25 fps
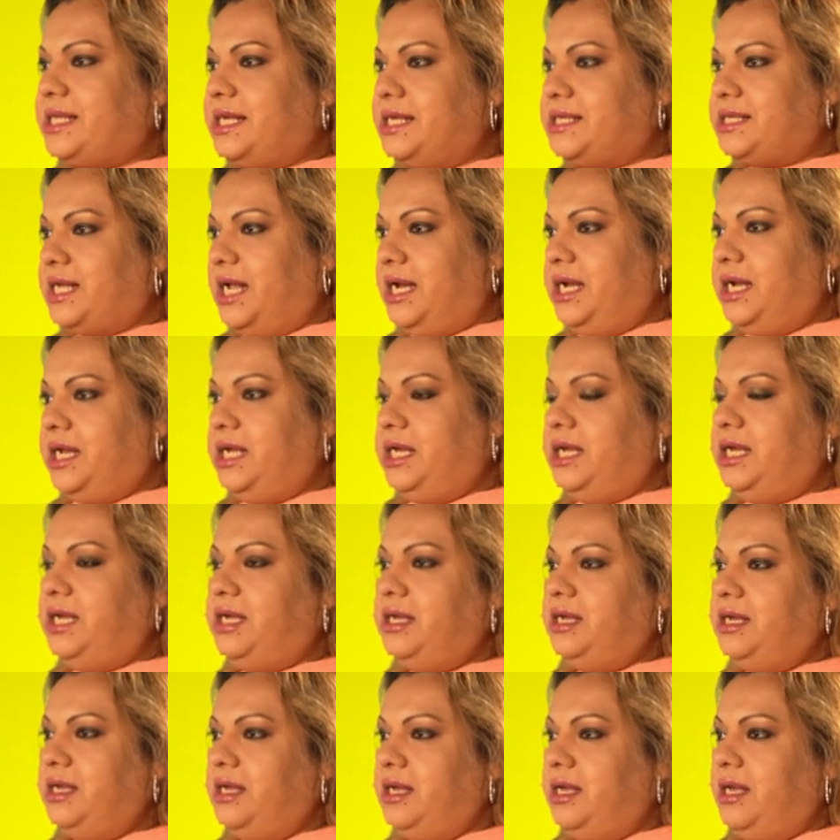que
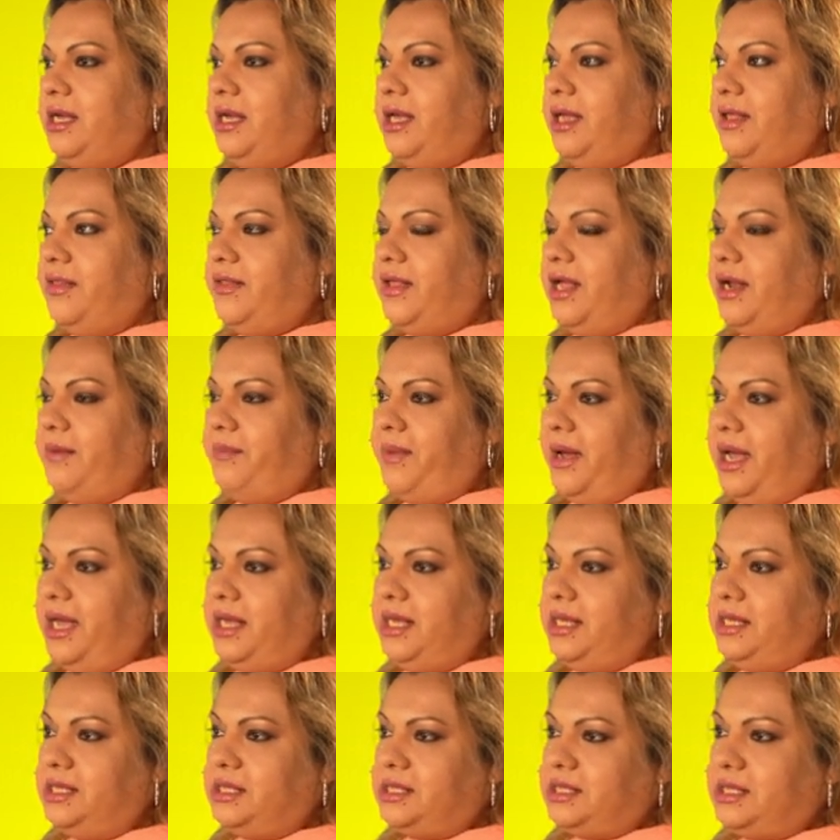salí del
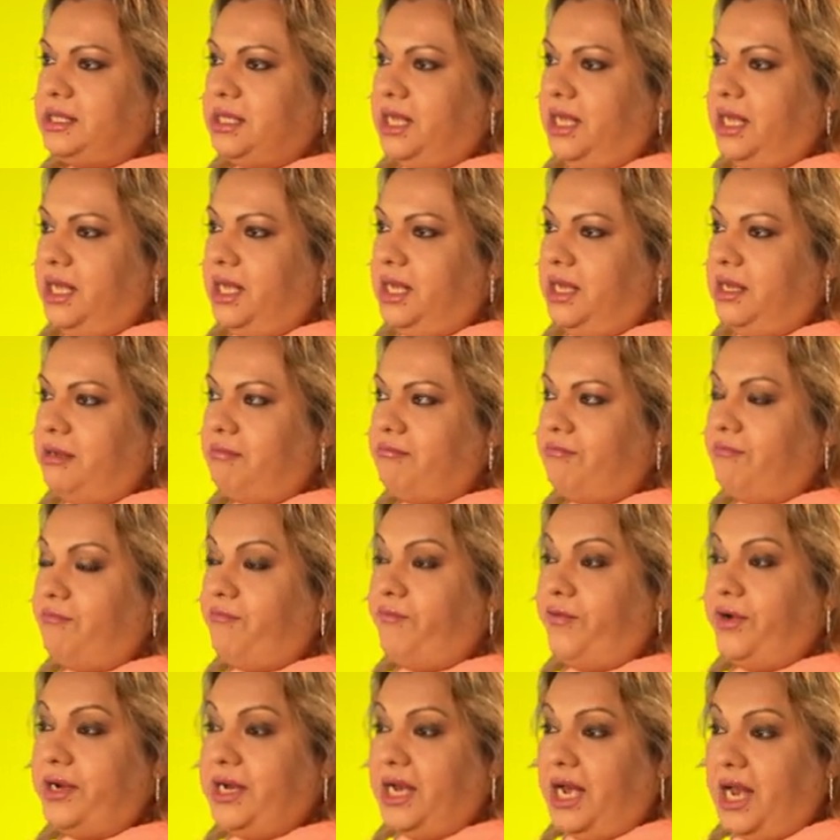país em,
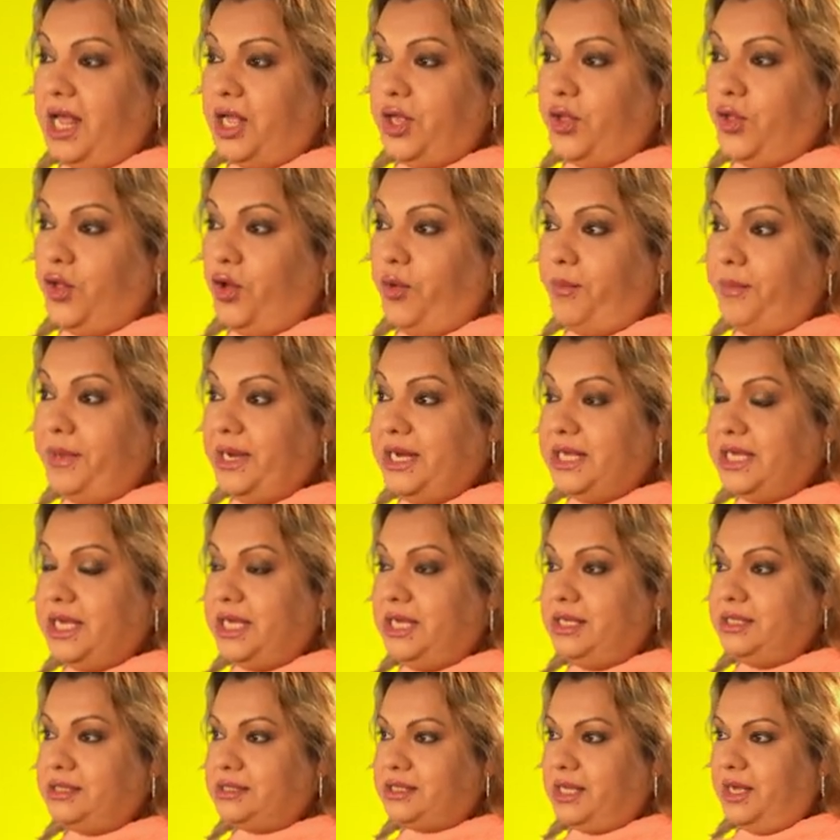fue en el año
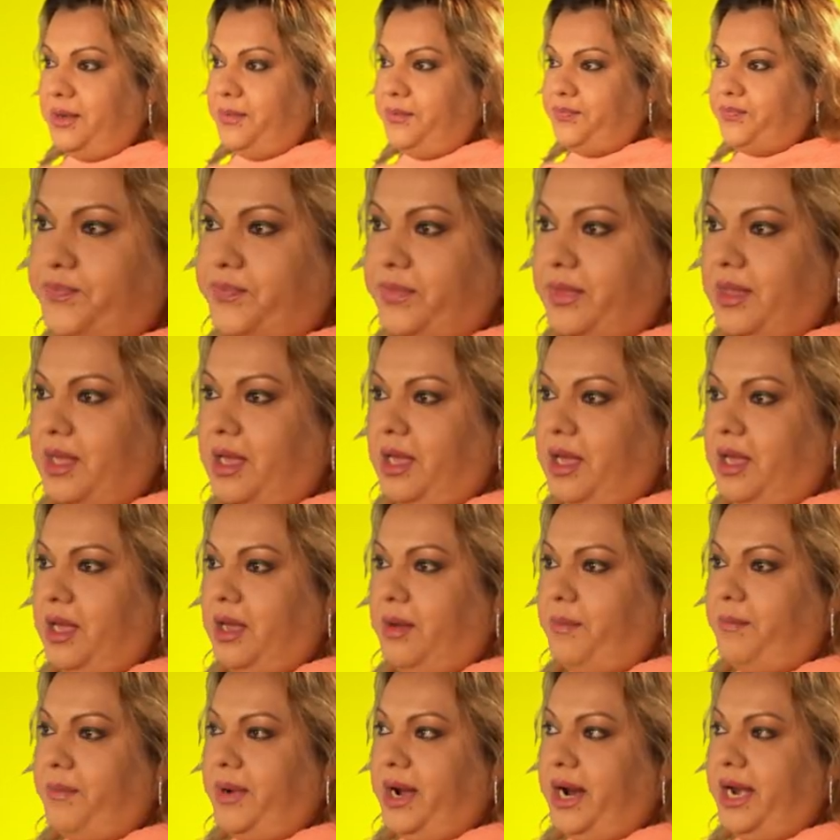2015
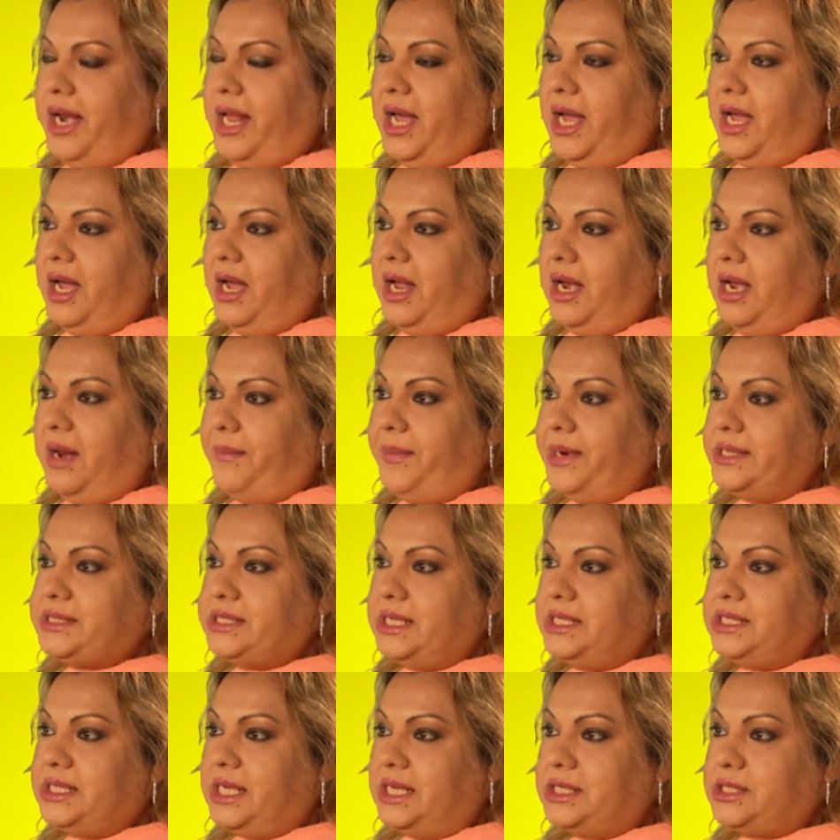para la
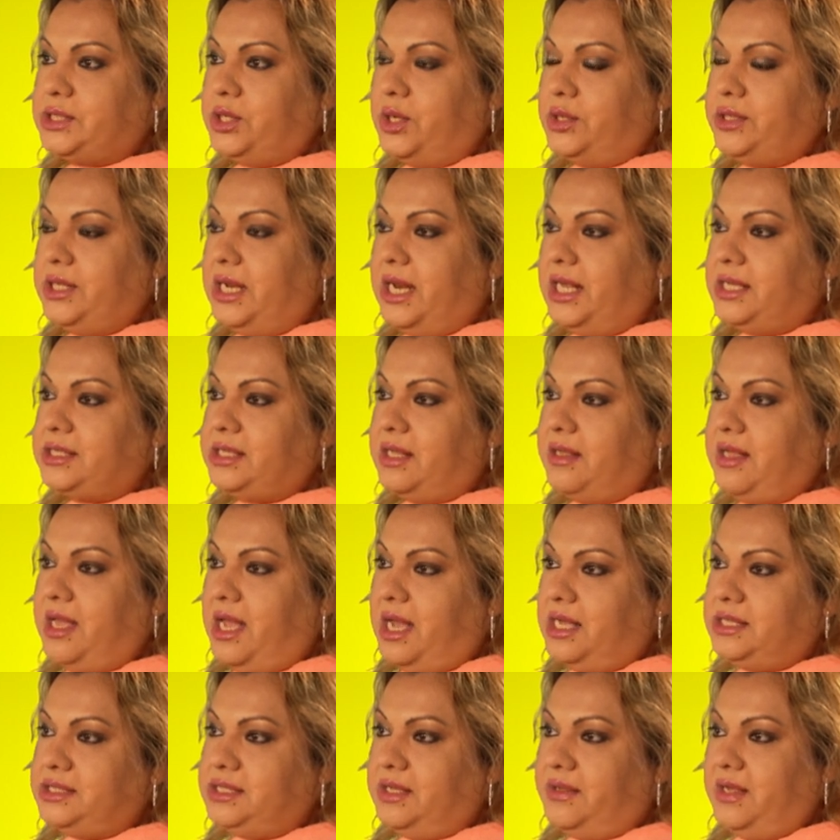presentación de la
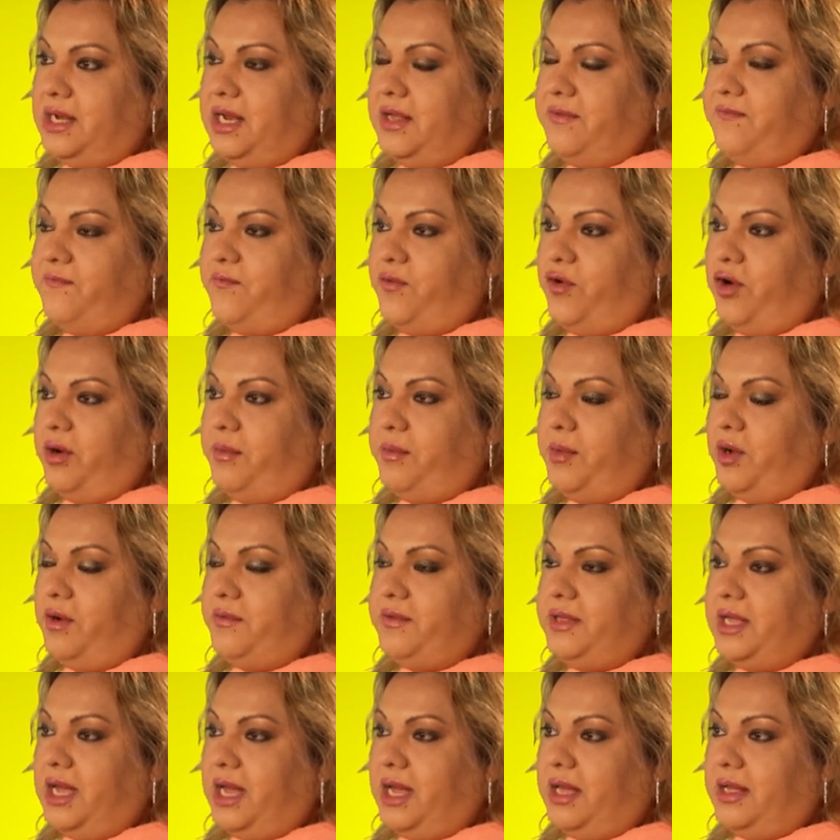CDH del informe
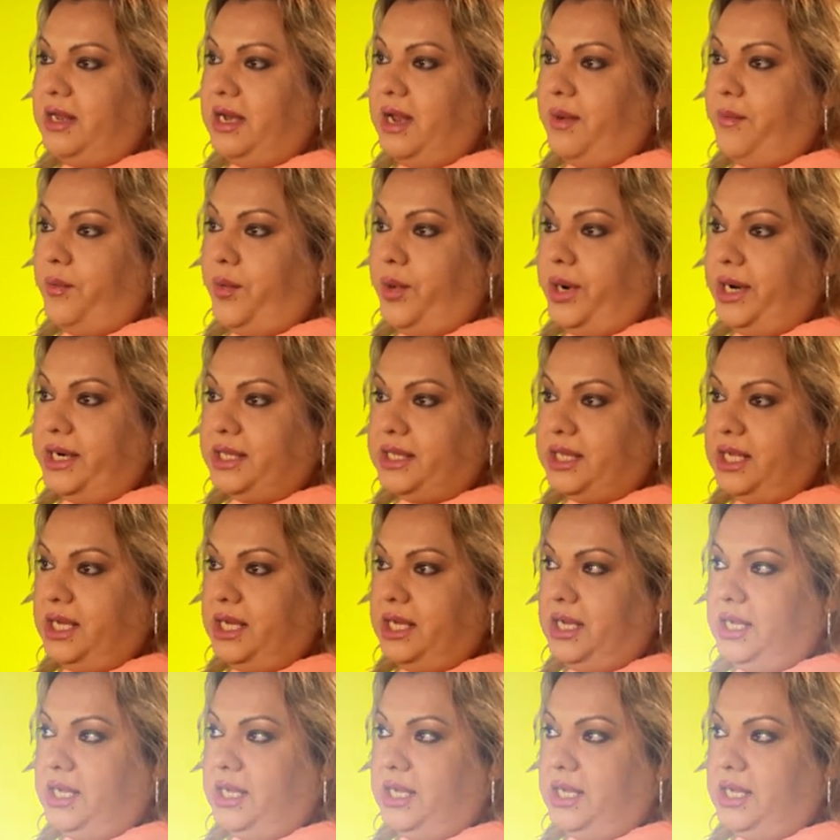Olvidada de la Muerte,